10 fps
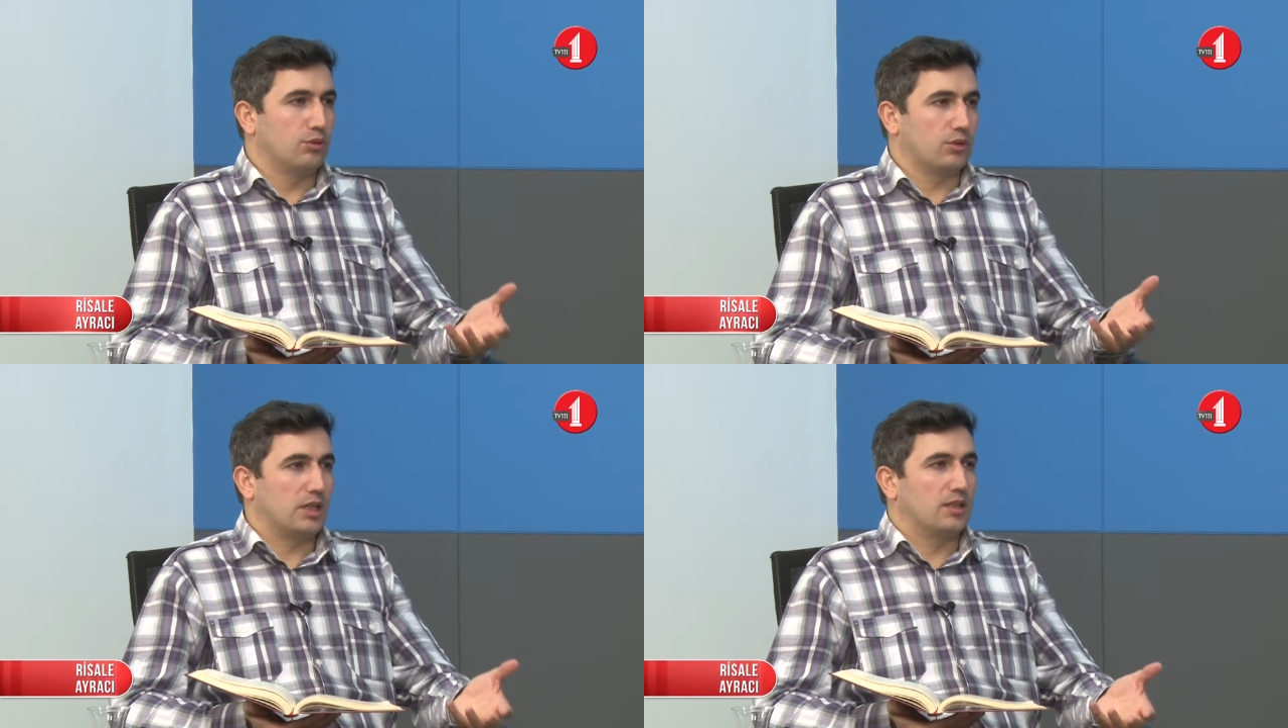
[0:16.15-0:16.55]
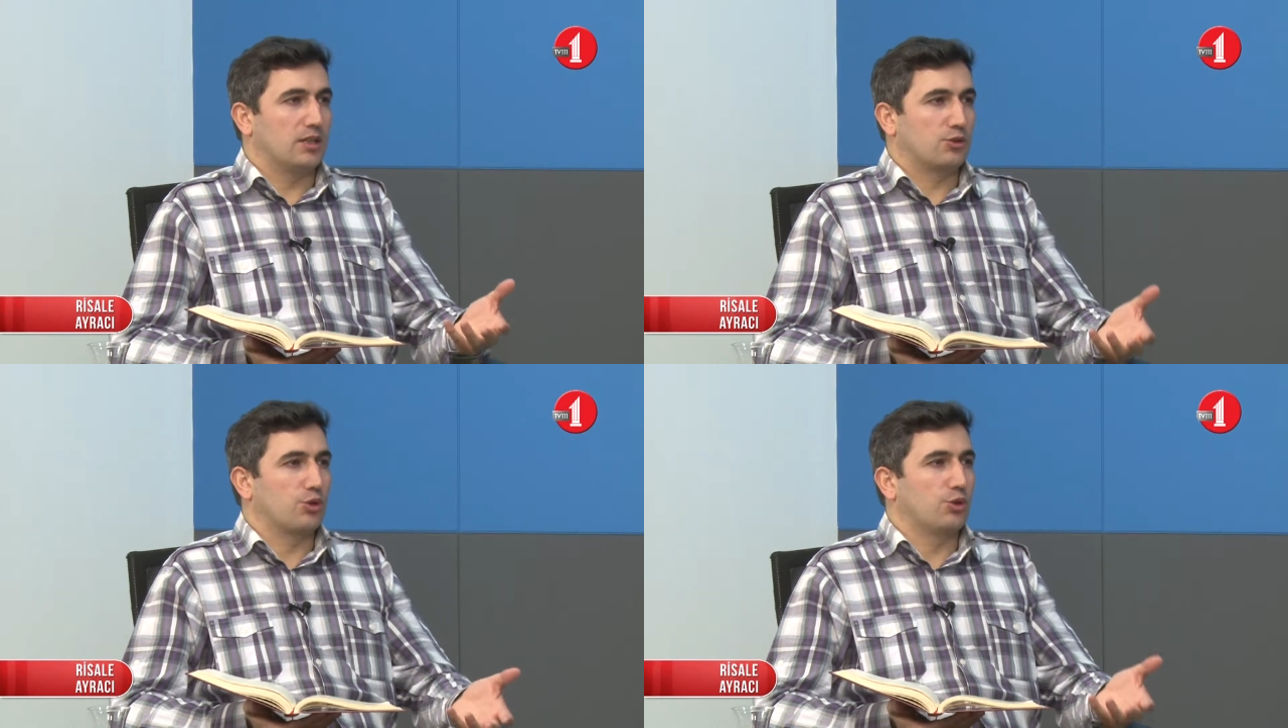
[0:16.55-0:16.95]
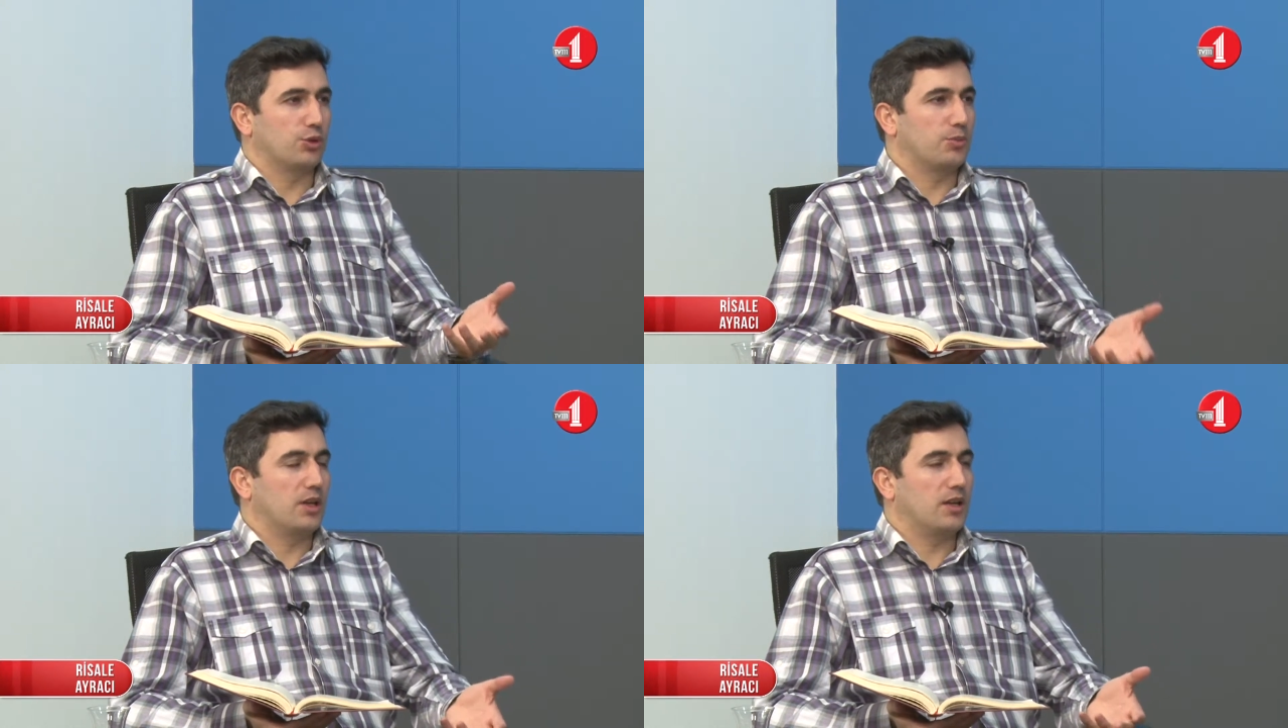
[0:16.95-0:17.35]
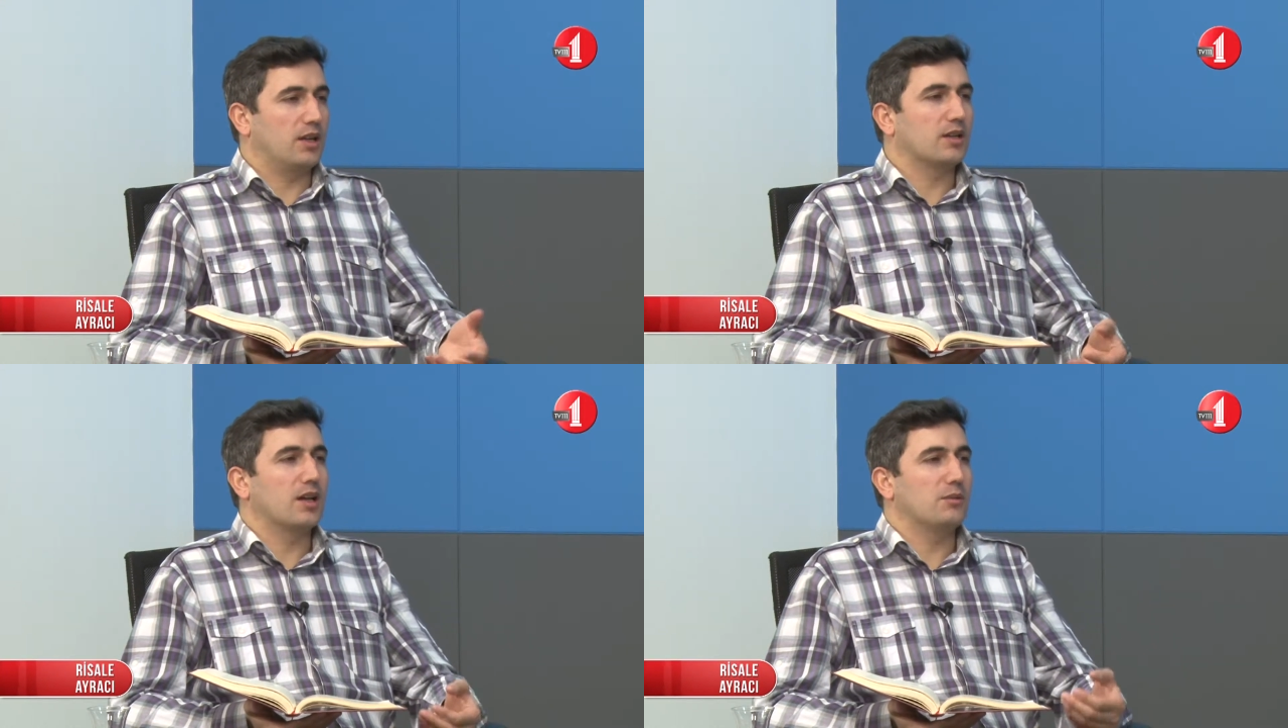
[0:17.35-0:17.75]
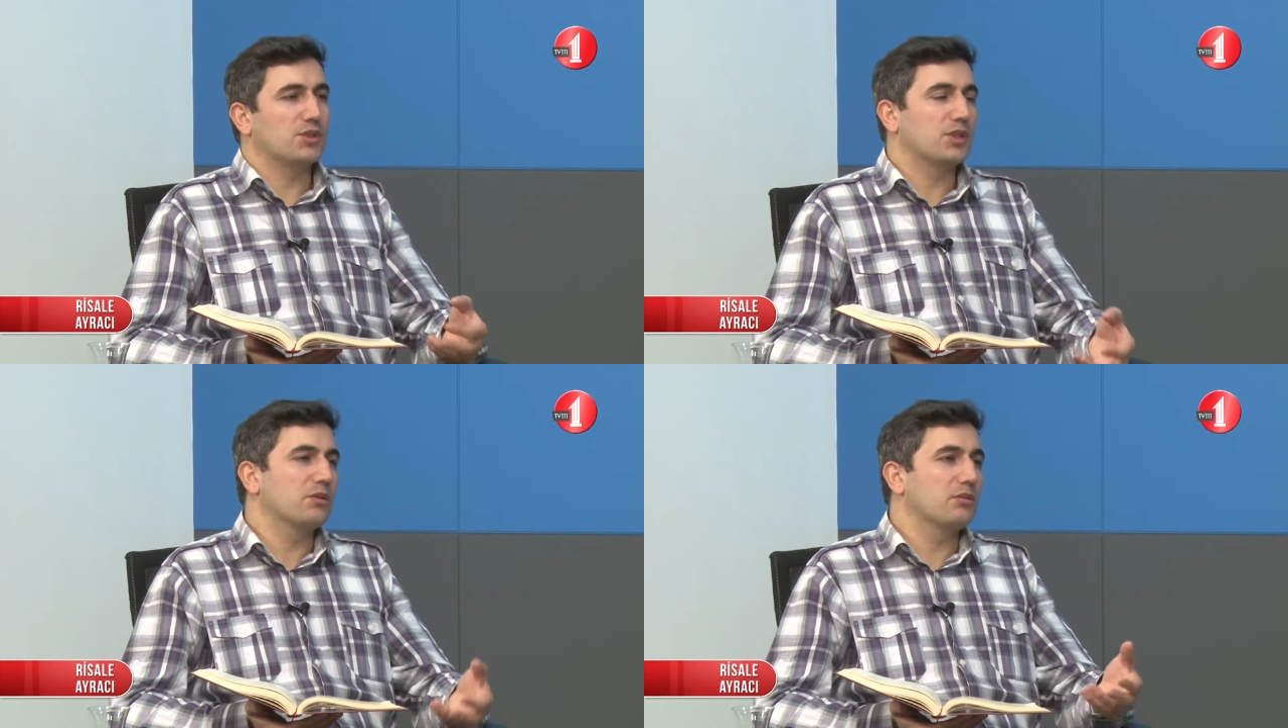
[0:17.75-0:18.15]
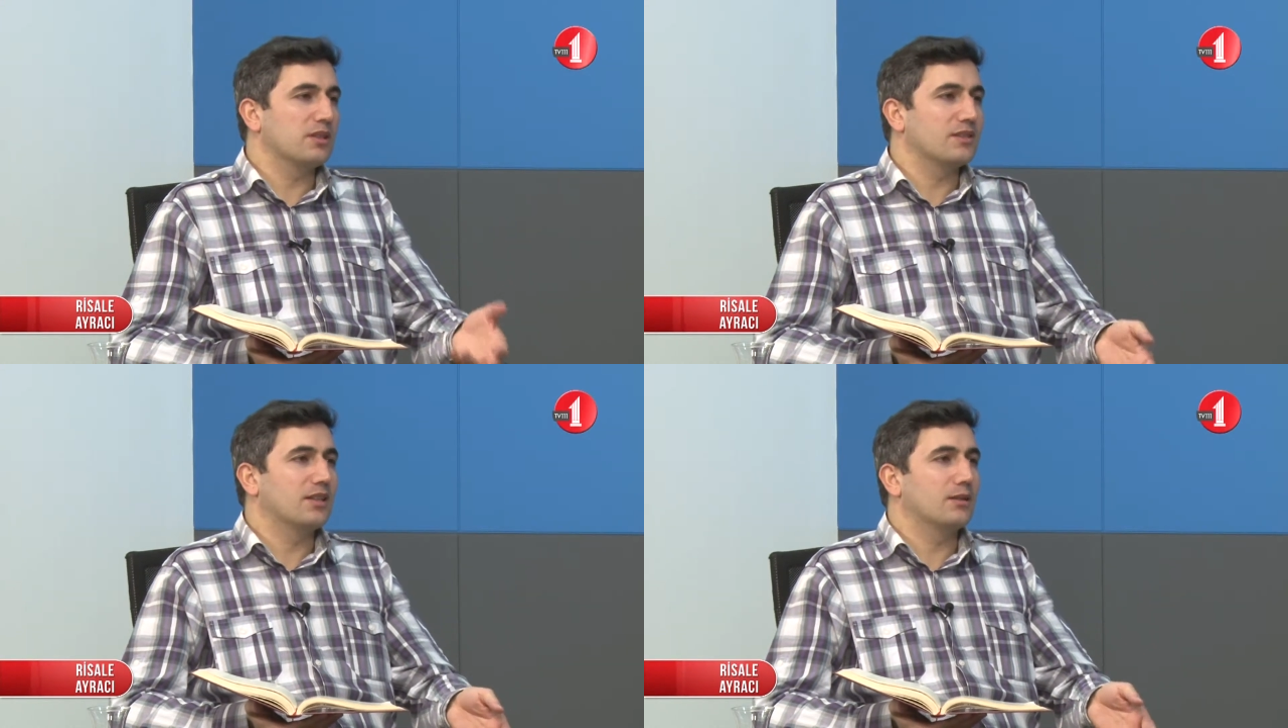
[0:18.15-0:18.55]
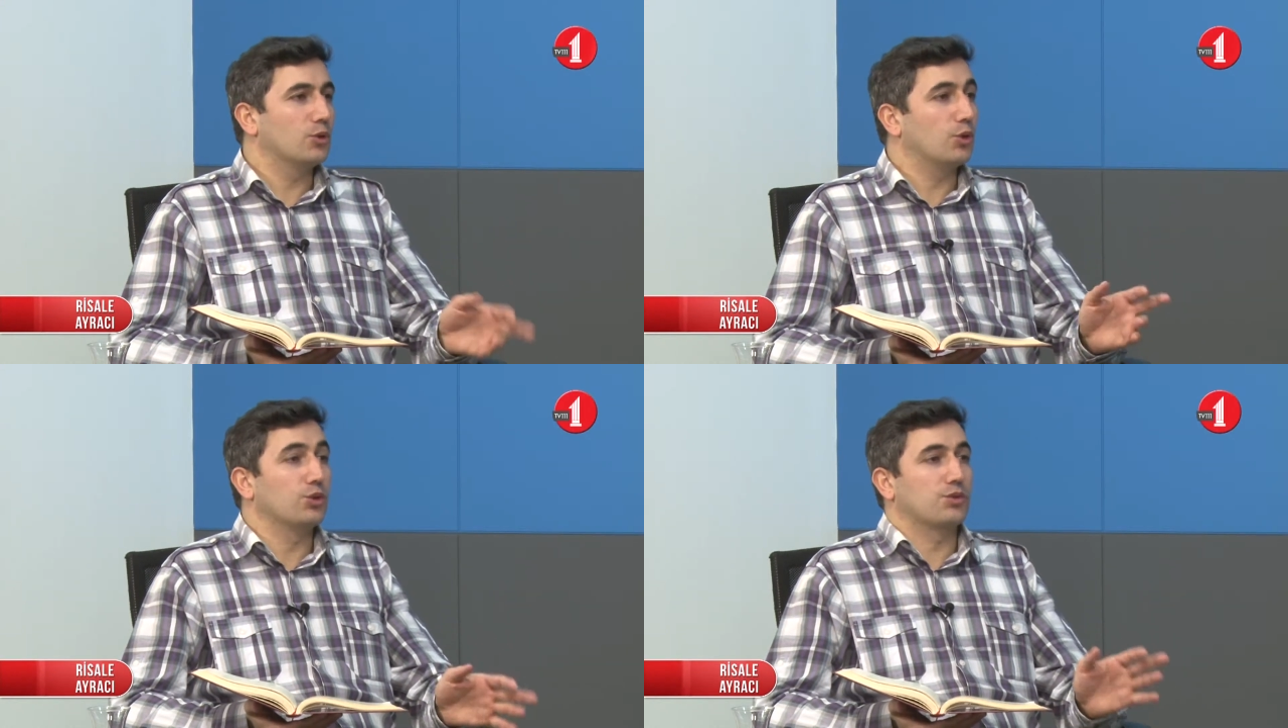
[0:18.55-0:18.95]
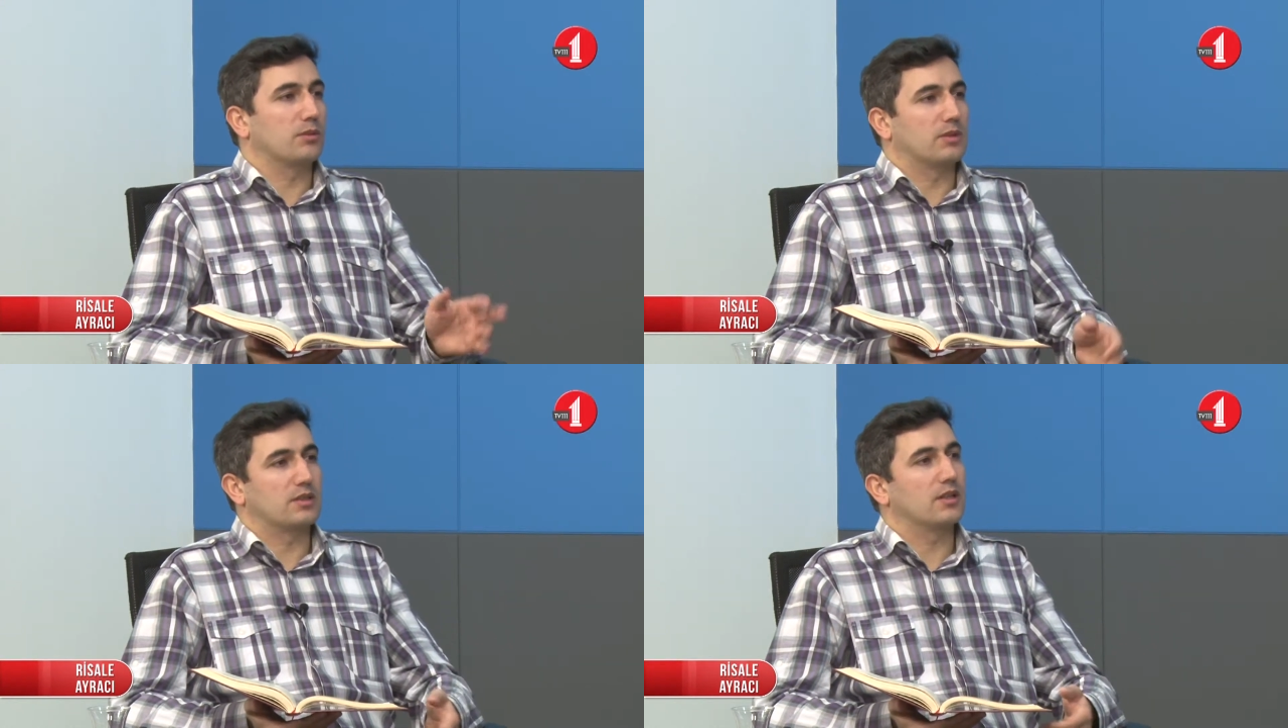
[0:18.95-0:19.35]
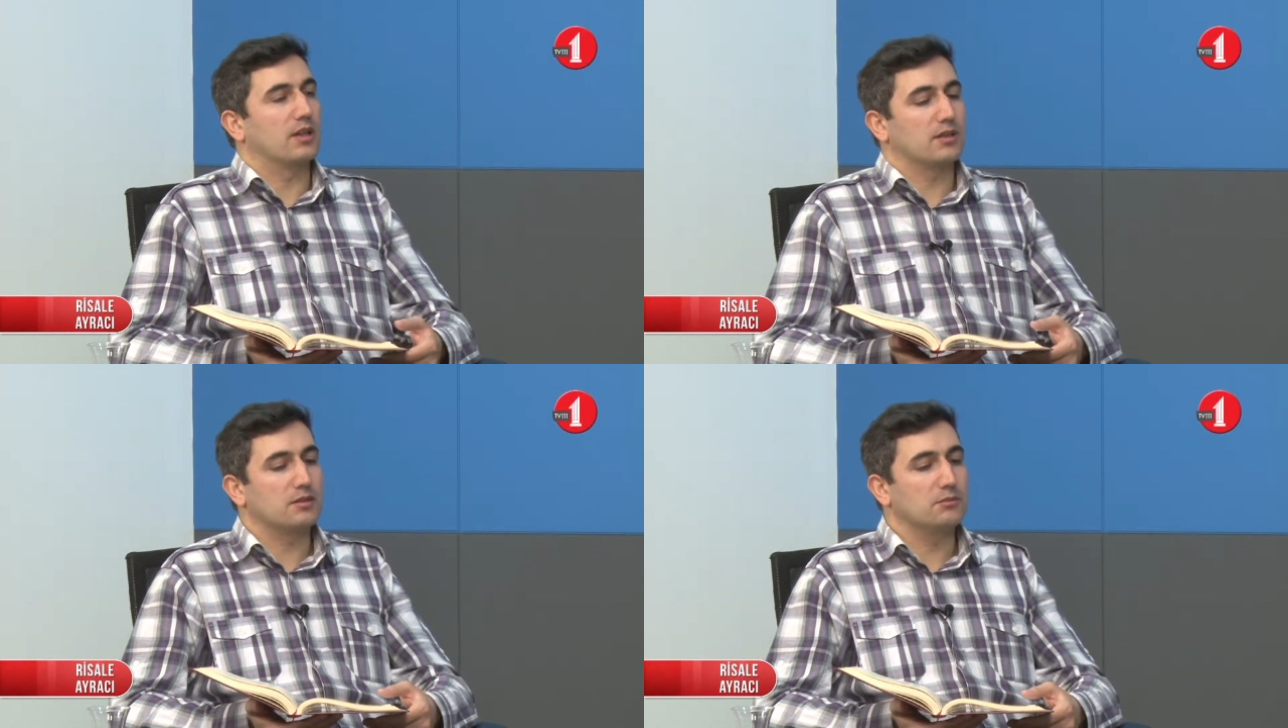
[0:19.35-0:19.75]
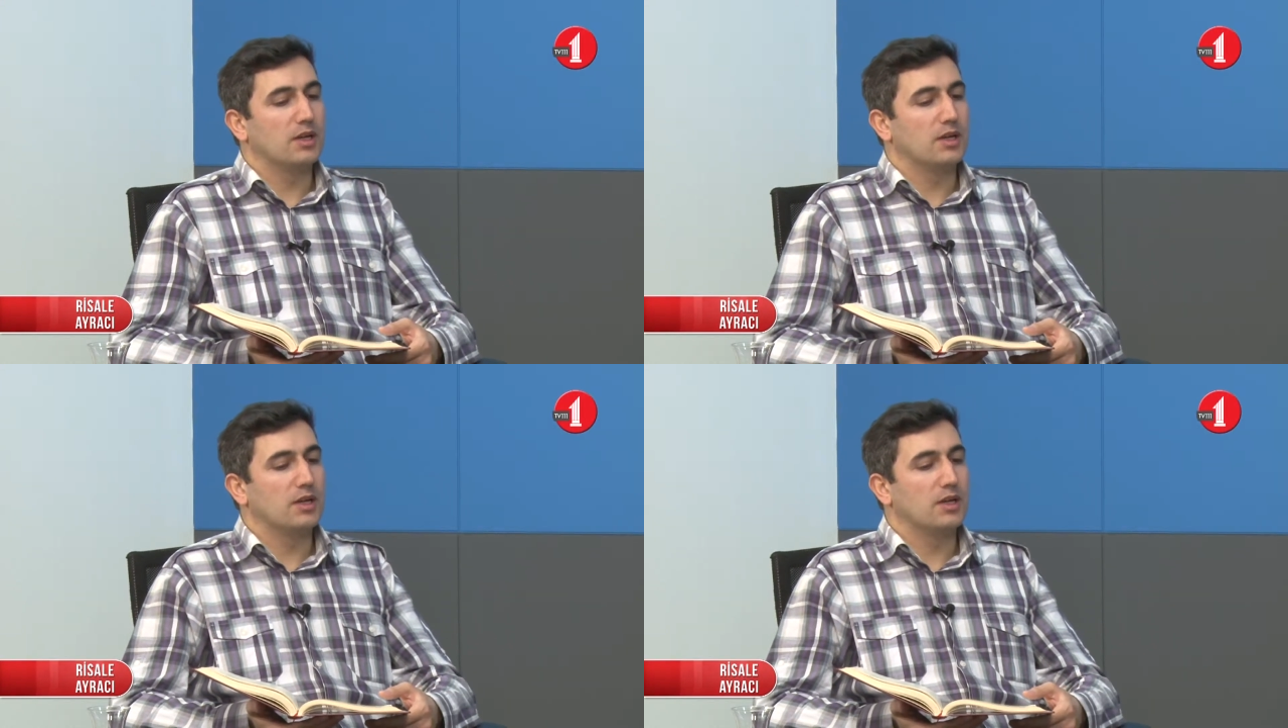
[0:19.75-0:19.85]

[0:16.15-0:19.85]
kadar çoğunluk bir araya gelmiş gibi bir izlenimin oluşmaması lazım.